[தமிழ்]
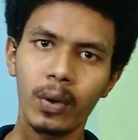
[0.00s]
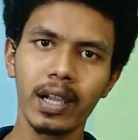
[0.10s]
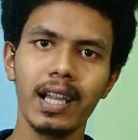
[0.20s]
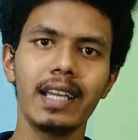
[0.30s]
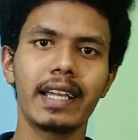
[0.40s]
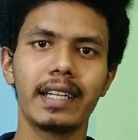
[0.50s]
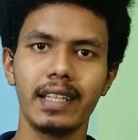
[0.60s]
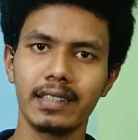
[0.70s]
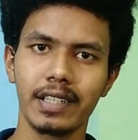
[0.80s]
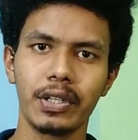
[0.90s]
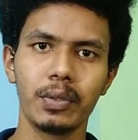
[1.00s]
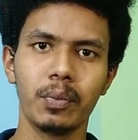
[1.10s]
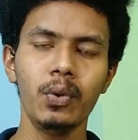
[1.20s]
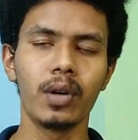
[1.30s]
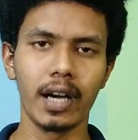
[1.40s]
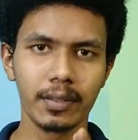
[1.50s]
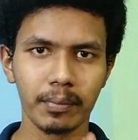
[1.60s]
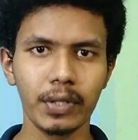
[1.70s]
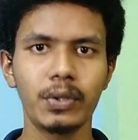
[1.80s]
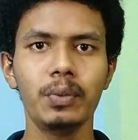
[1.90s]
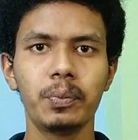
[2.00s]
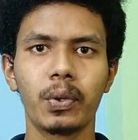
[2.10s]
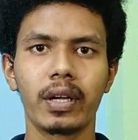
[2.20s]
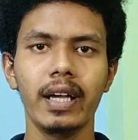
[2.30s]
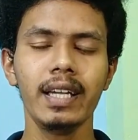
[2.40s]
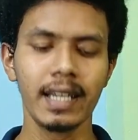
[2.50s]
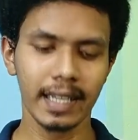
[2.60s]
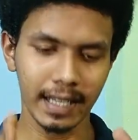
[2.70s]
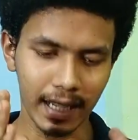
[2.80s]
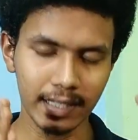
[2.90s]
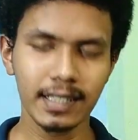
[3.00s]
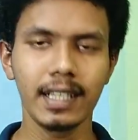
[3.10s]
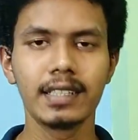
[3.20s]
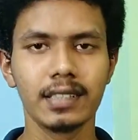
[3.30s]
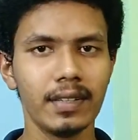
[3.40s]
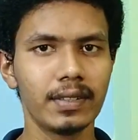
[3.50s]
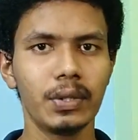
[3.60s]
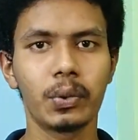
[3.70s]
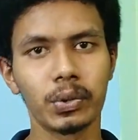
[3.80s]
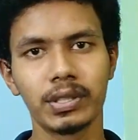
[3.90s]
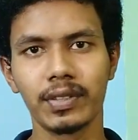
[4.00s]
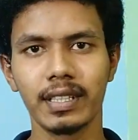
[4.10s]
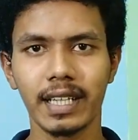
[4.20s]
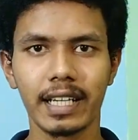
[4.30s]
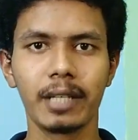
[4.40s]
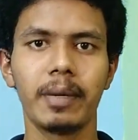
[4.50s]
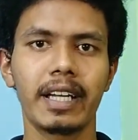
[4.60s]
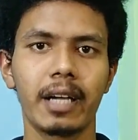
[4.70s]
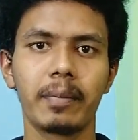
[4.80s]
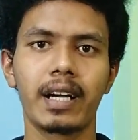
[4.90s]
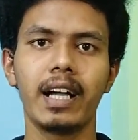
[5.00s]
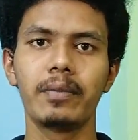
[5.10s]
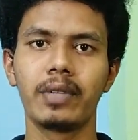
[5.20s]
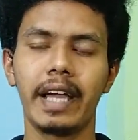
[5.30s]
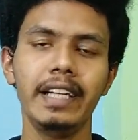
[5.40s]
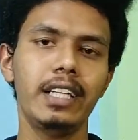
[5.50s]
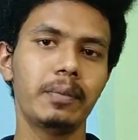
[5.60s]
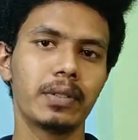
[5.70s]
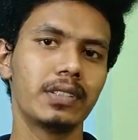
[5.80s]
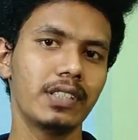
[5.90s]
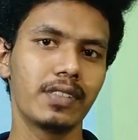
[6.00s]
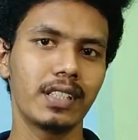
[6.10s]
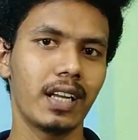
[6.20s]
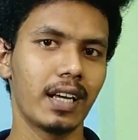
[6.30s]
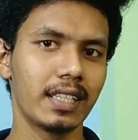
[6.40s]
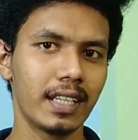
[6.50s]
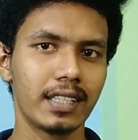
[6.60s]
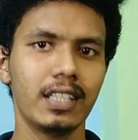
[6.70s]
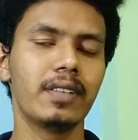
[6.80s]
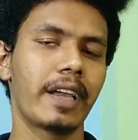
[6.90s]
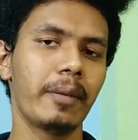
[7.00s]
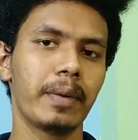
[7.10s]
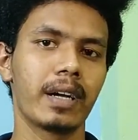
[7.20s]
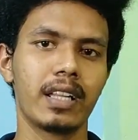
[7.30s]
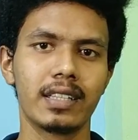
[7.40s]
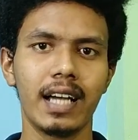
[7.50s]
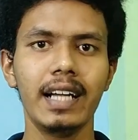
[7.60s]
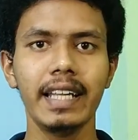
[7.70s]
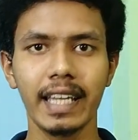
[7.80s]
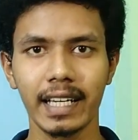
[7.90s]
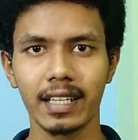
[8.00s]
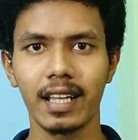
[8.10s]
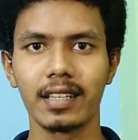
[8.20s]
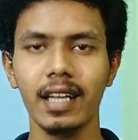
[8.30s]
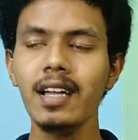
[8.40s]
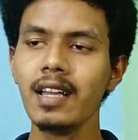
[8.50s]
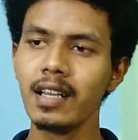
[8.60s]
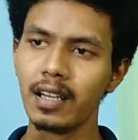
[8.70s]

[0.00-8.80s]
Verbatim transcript: உங்களுக்கு என்ன தெரியுமோ அது மட்டும் போடுங்க ஏன்னா அதுல இருந்து தான் வந்து கொஸ்டின் வந்து கண்டிப்பா கேட்பாங்க நைன்டி பர்சன்டேஜ் வந்து நான் அதுல இருந்து தான் கேட்பாங்க அது தாண்டி கேட்கறதா இருந்தா